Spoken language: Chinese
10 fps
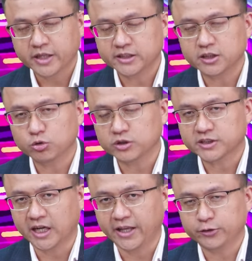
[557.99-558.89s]
但是如果
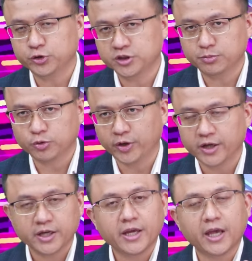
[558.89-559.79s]
产业趋势不对，
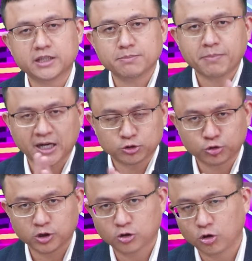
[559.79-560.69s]
已经盘
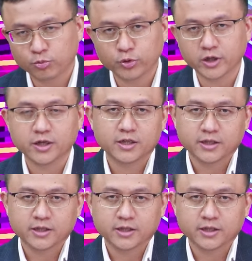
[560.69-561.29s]
出个头部了，